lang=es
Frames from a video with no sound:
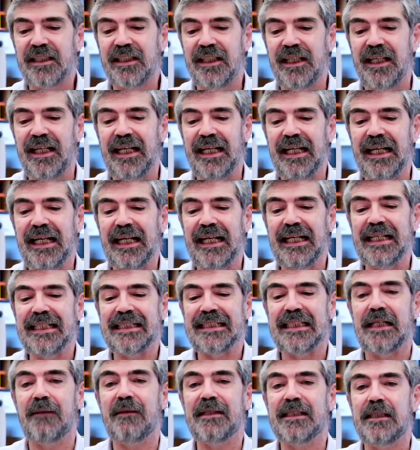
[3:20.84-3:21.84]
que es que
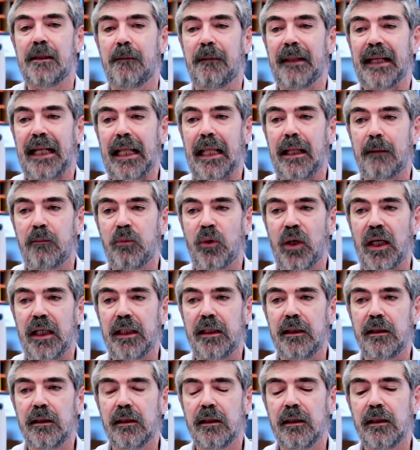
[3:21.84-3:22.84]
estaba separada por
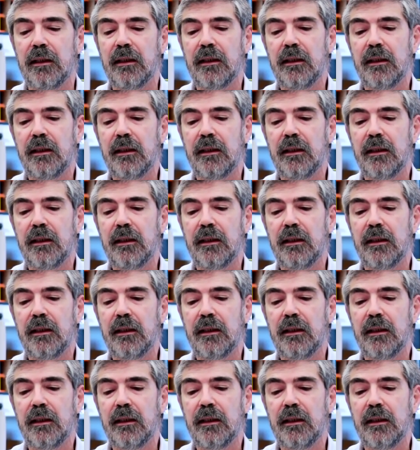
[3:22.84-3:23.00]
ahí,